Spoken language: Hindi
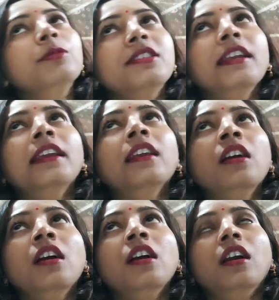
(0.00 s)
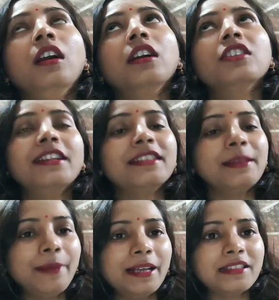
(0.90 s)
और मुझे चार
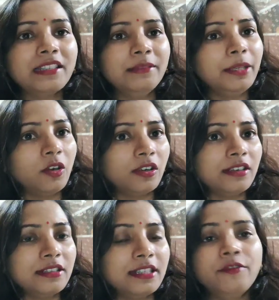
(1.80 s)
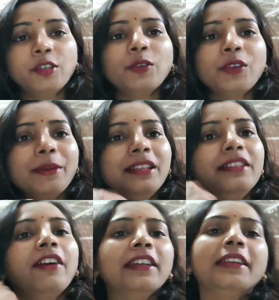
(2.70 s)
से पाँच दिन में ये ऑर्डर रिसीव हुआ क्योंकि
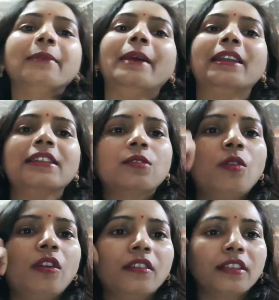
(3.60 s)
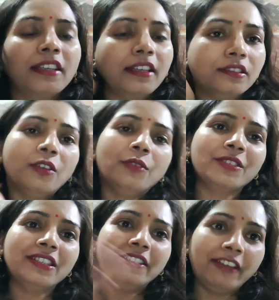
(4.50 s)
मैंने दिवाली के पहले इसको ऑर्डर किया था
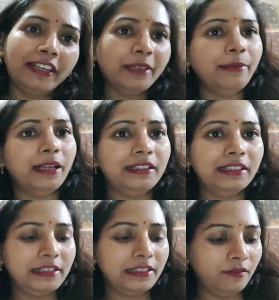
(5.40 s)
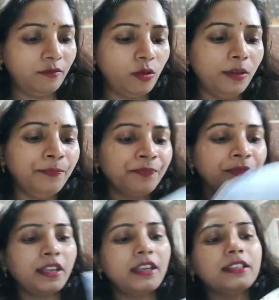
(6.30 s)
और मुझे दिवाली के बाद ये रिसीव हुआ
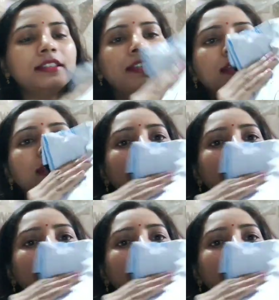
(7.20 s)
इस